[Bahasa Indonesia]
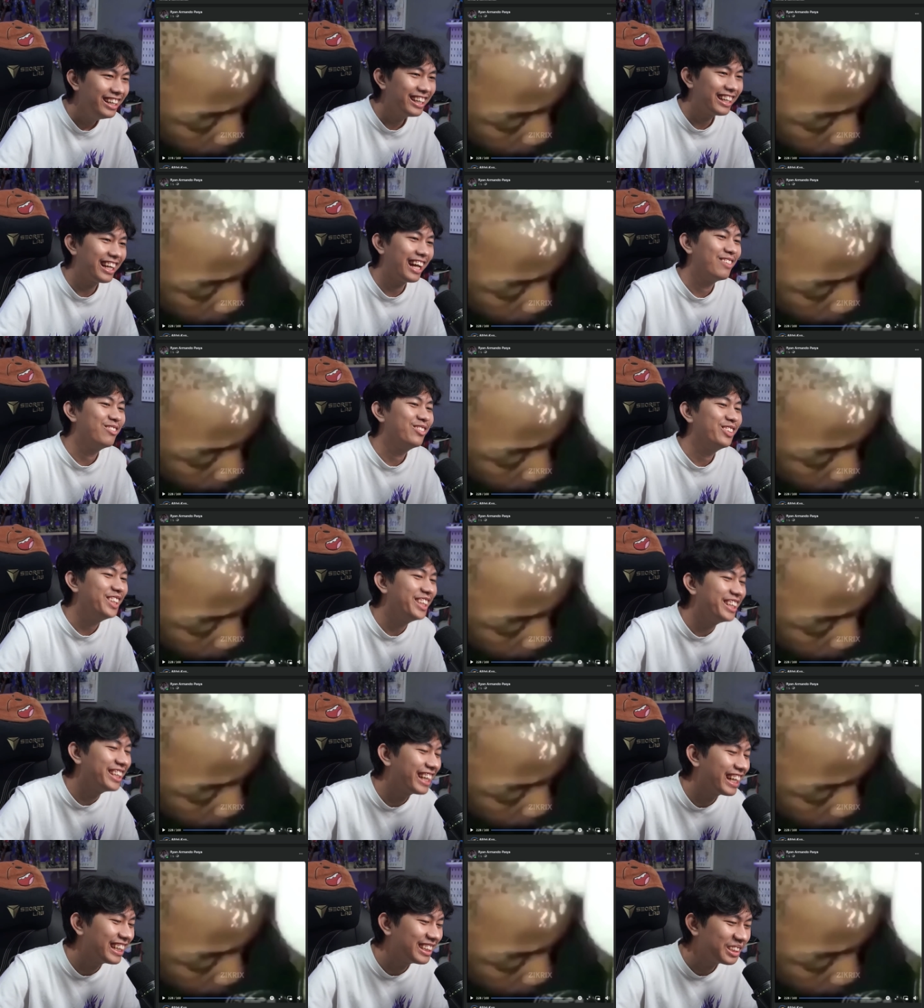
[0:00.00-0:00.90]

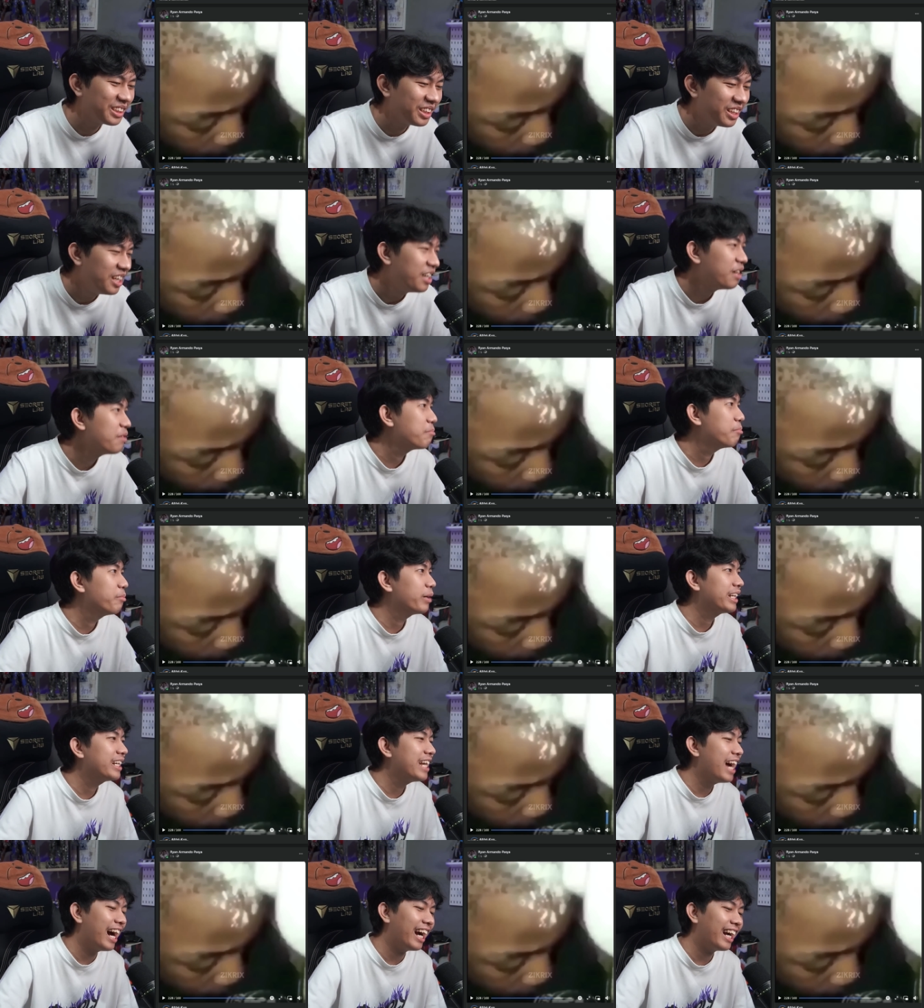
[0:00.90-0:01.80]
Rambutnya dikasih
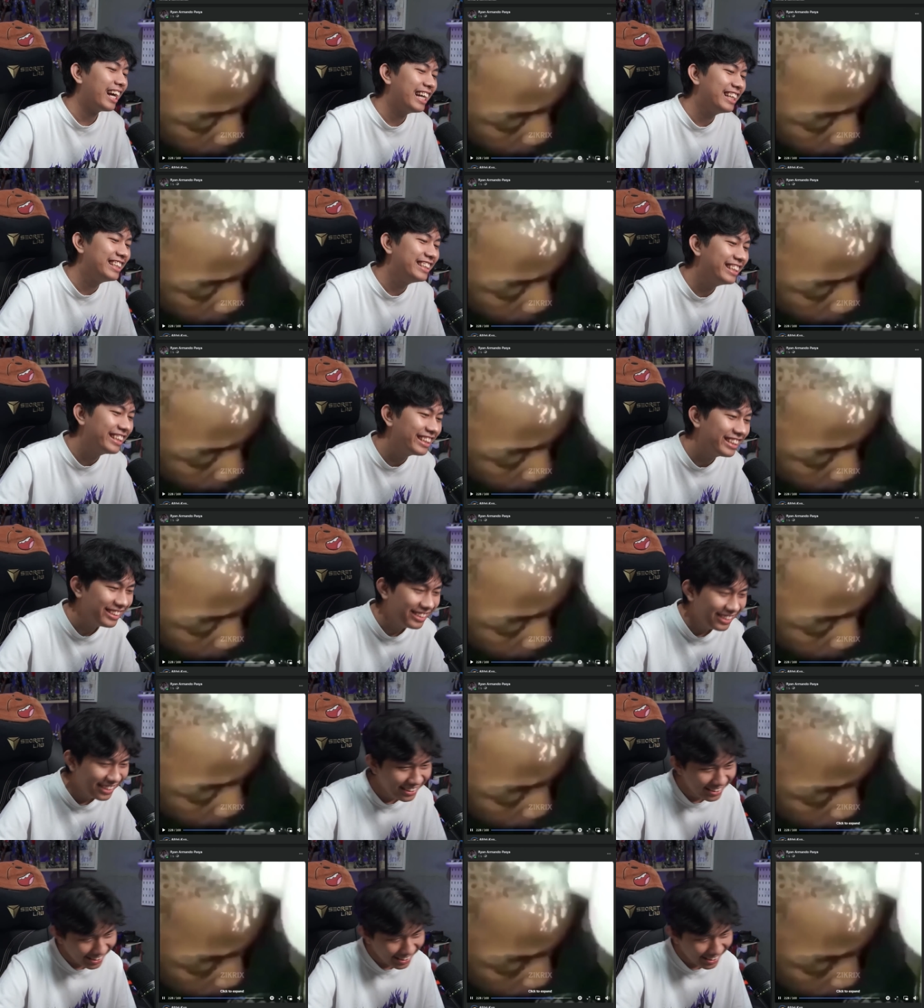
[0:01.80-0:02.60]
bedak anjing.